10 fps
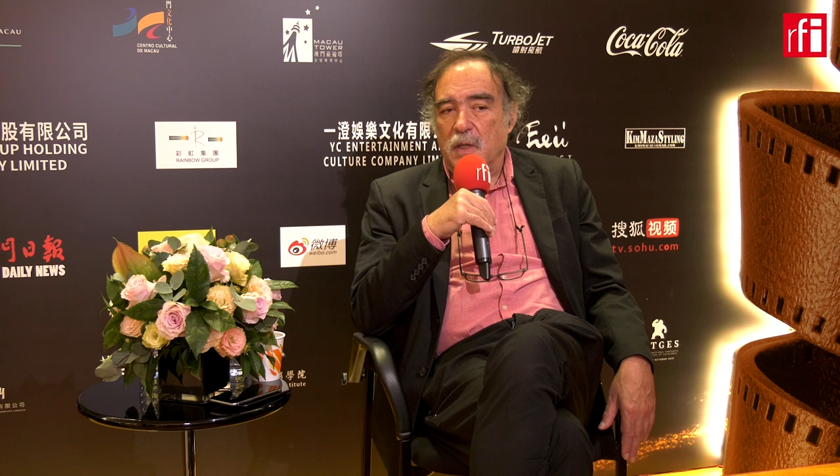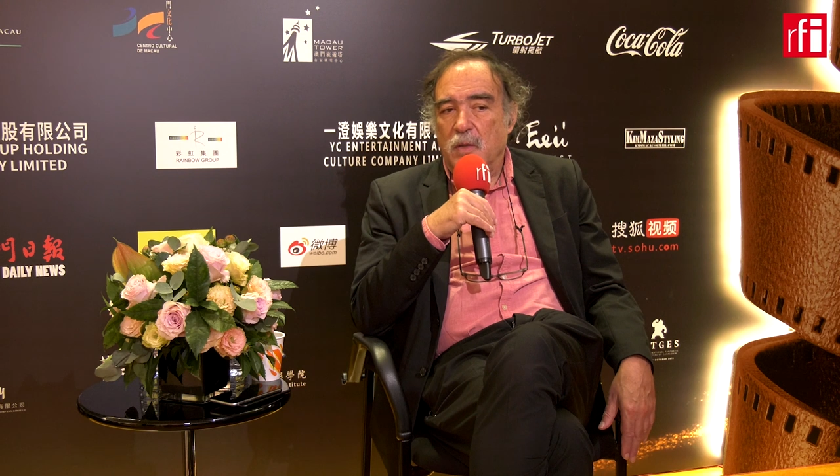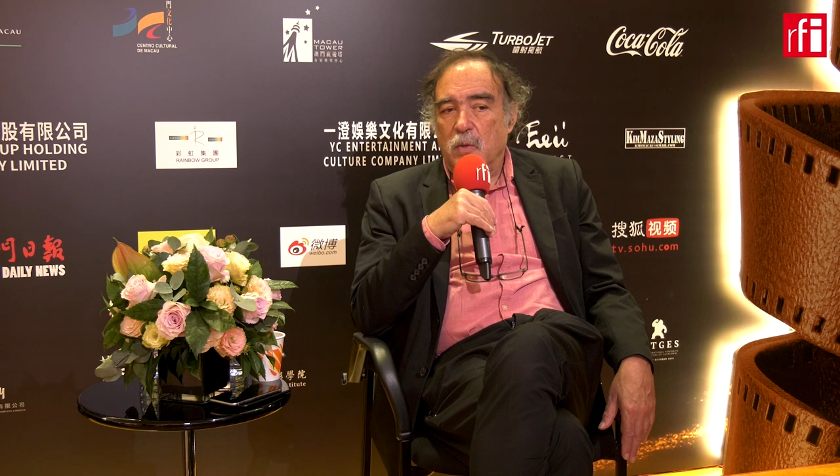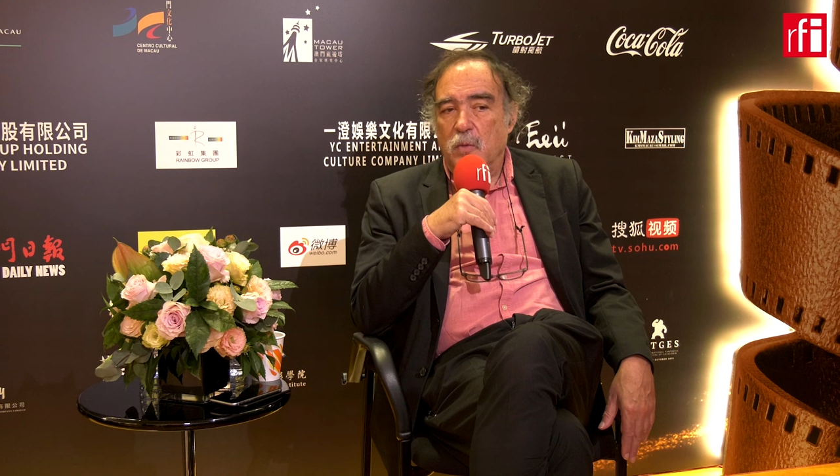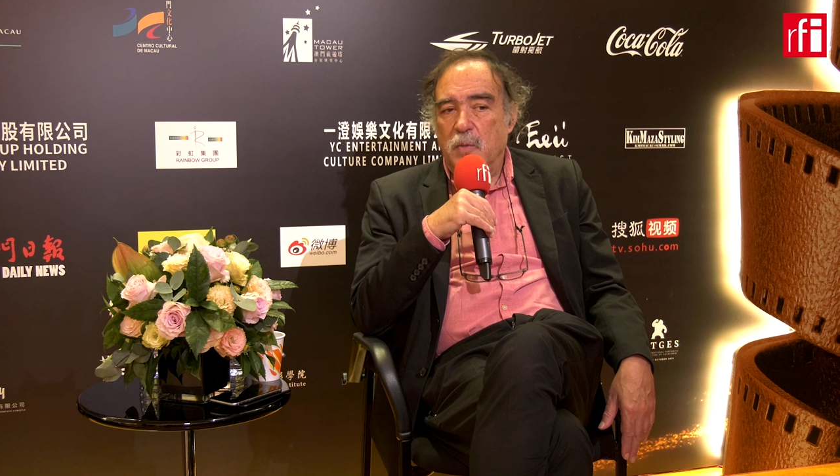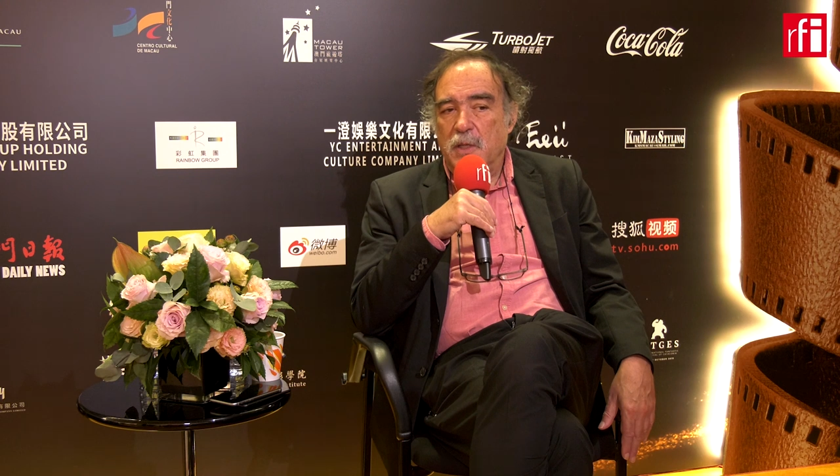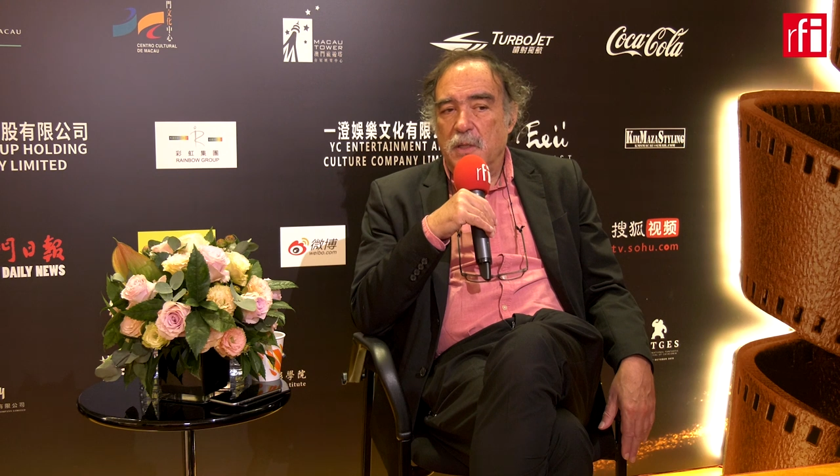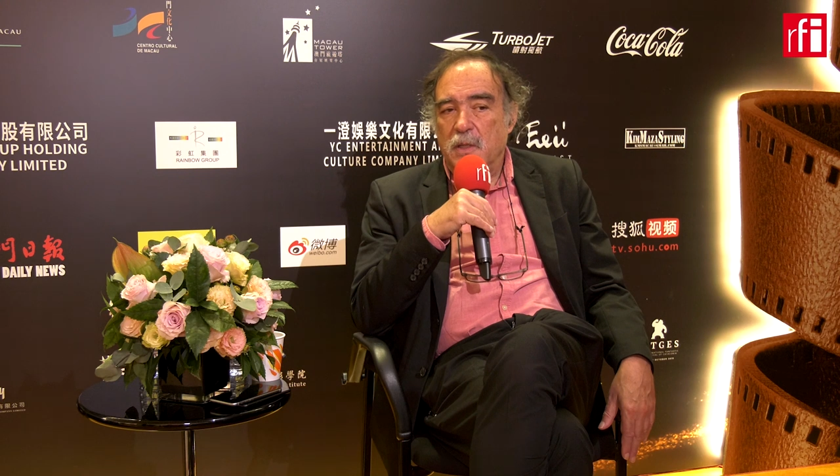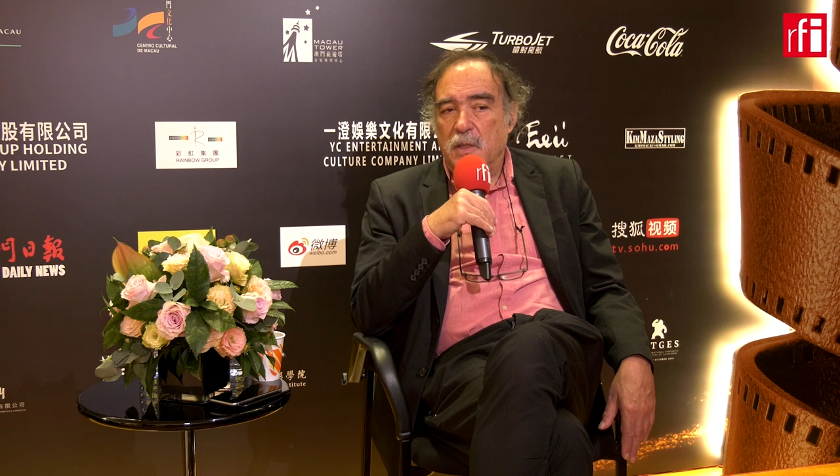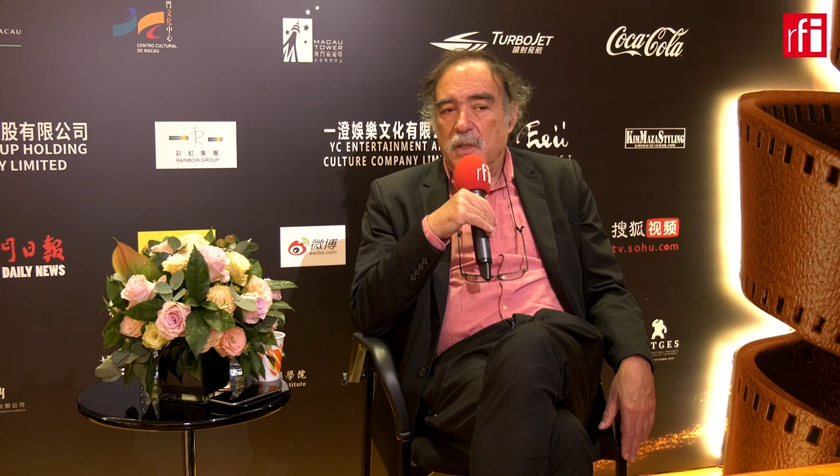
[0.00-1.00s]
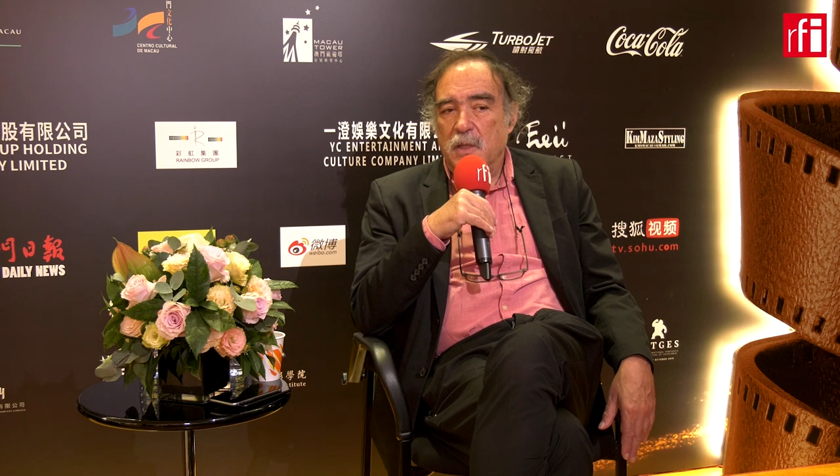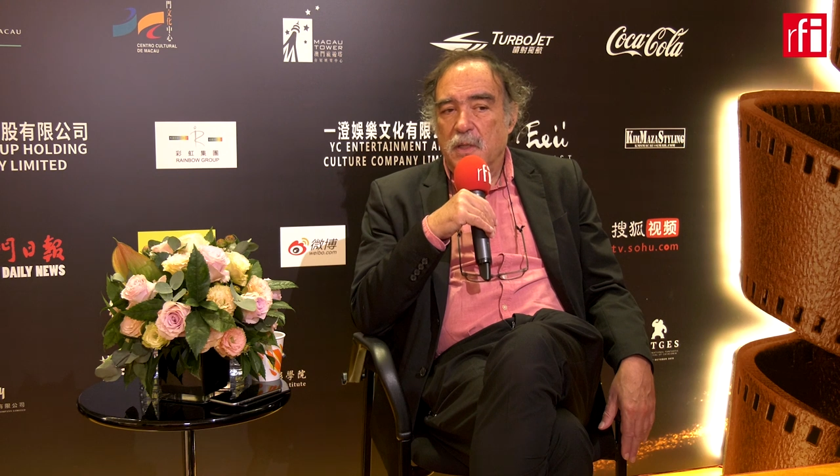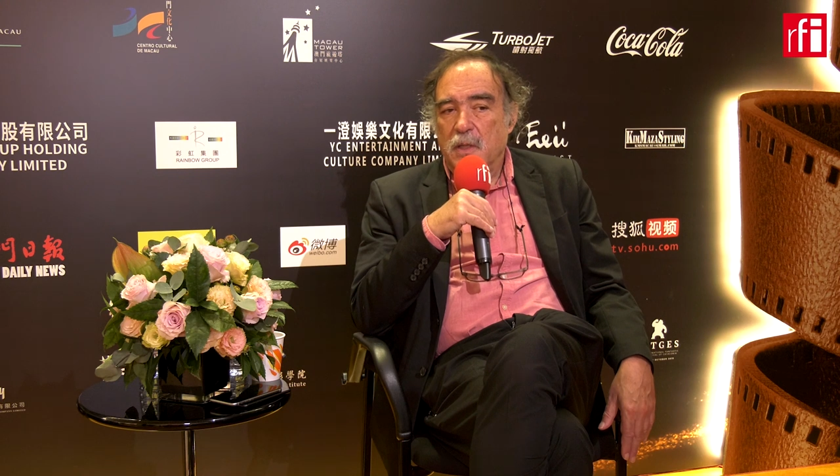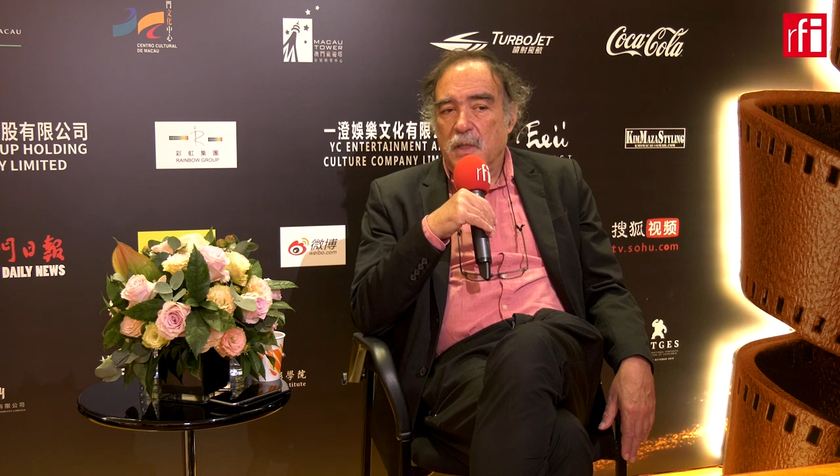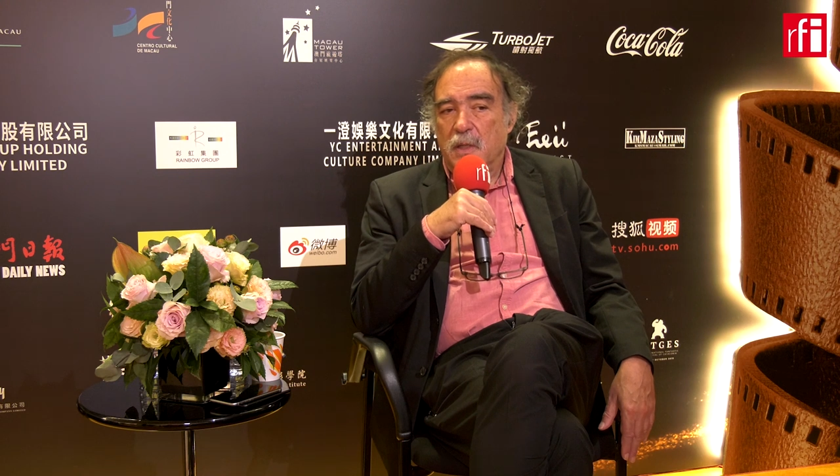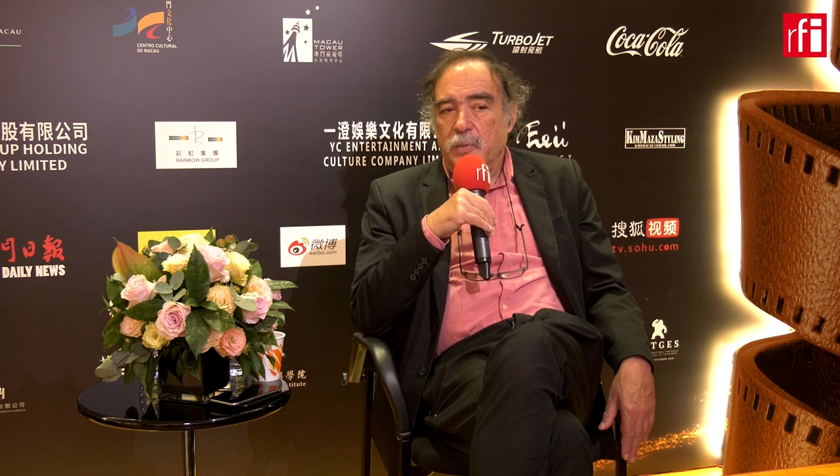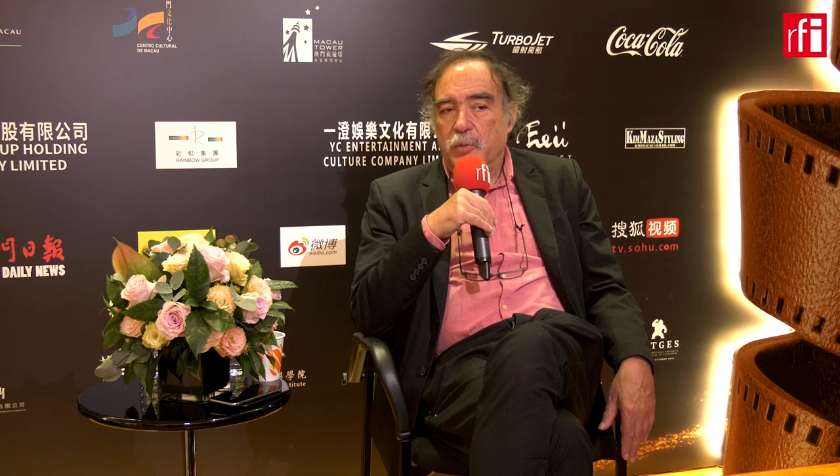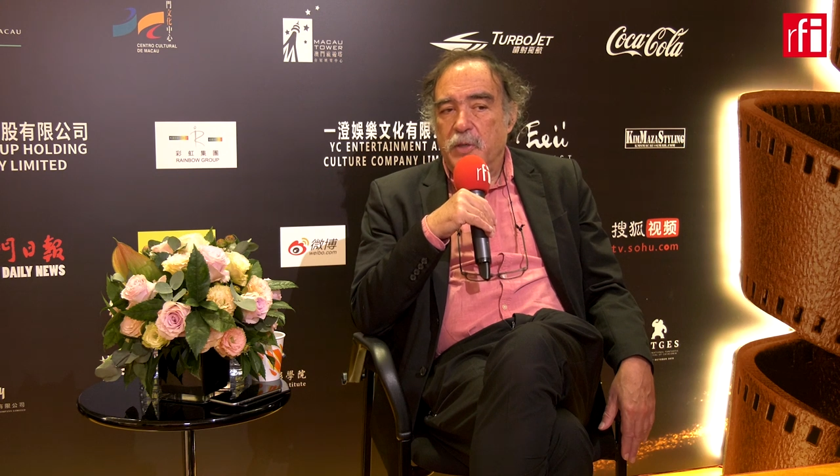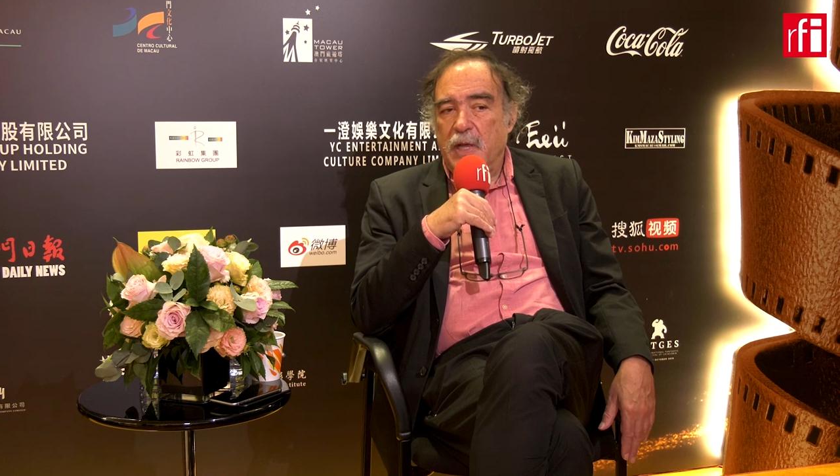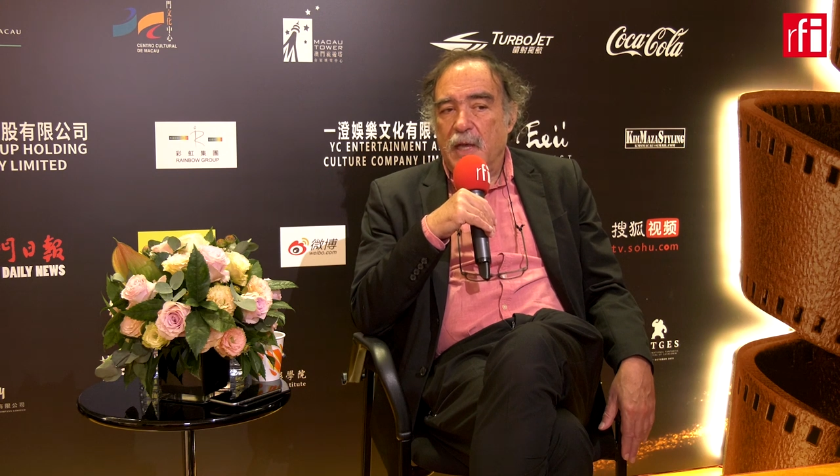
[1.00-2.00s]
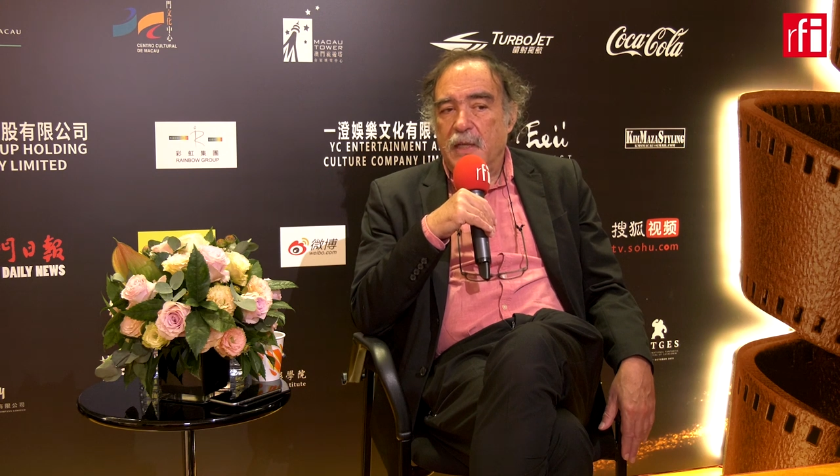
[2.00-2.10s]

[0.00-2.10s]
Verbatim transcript: Eh, uma, porque há